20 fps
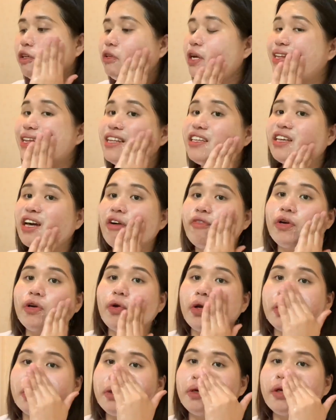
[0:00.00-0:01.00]
nga, na-discover ko
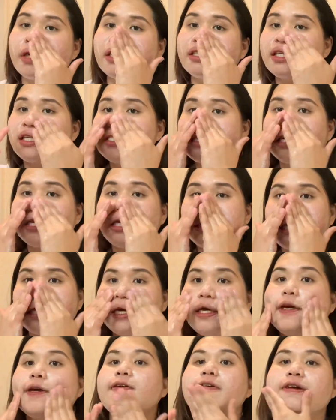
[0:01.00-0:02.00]
itong Rex Sincerity.
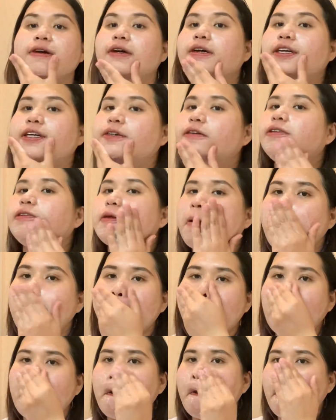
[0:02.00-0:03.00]
Ayun,
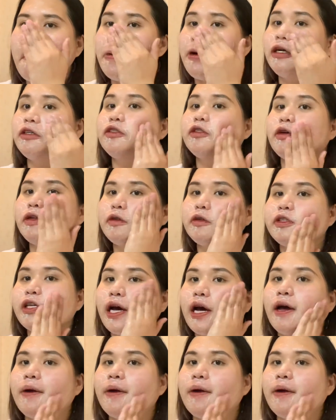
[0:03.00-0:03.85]
nagustuhan ko siya.